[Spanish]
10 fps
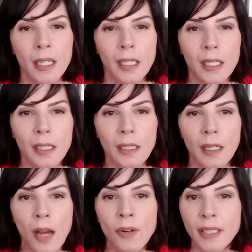Y
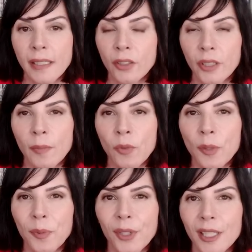aún así creo que muy
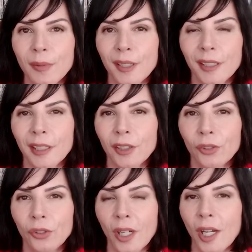pocas veces
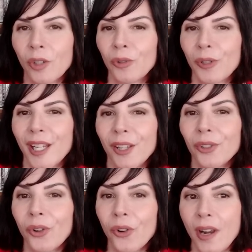esto ha
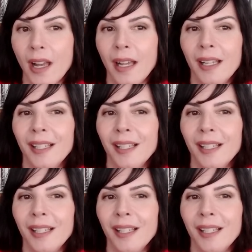ocurrido con la